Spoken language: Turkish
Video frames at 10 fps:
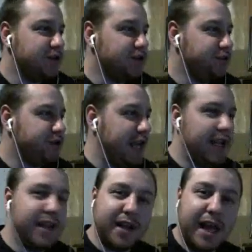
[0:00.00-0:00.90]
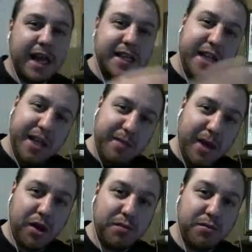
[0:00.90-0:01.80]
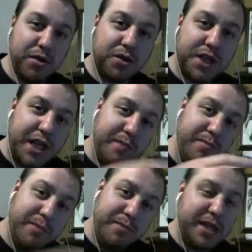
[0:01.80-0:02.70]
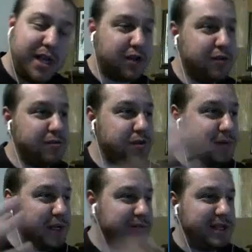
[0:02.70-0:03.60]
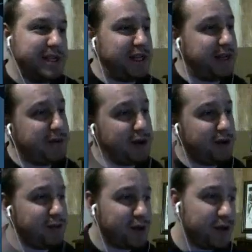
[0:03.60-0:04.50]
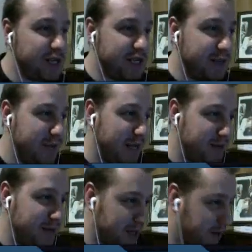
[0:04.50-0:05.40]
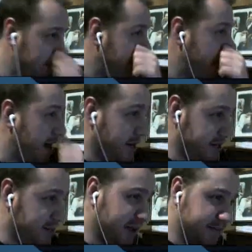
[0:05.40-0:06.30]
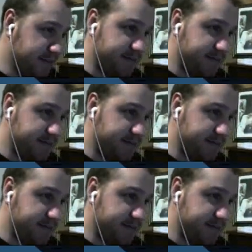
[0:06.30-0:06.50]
150 lirayı Steam'e gömdük. Steam mi bize gömdü? Biz mi Steam'e gömdük? Orasını bilemeyeceğim. Şimdi